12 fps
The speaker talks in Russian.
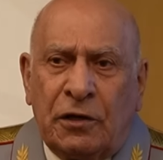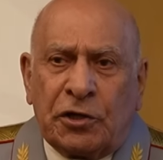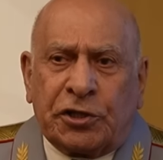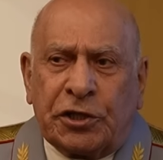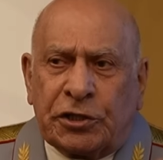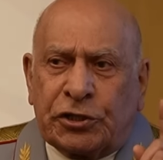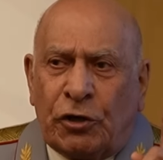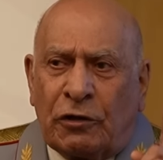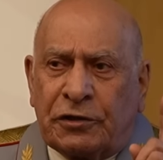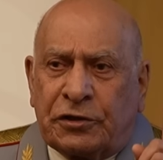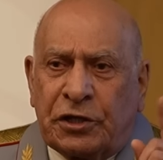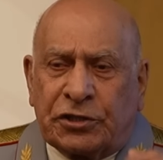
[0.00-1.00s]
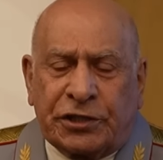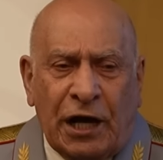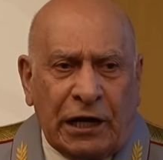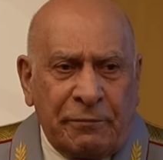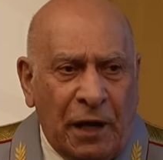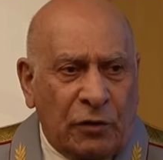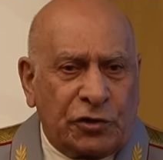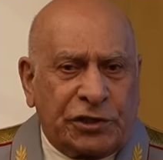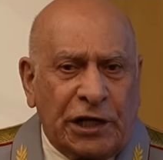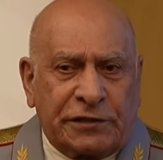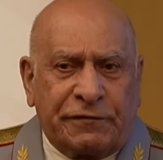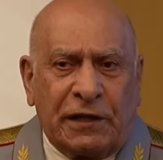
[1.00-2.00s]
600 тысяч армян
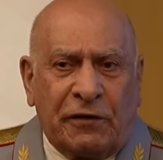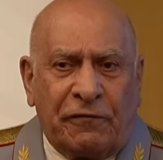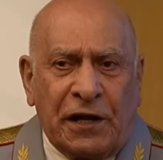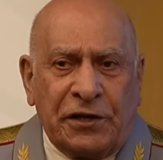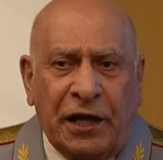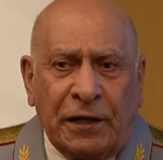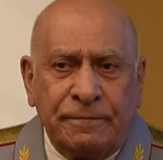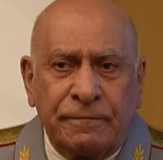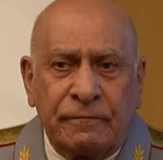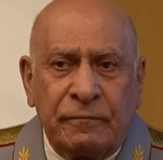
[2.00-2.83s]
участвовало в войне,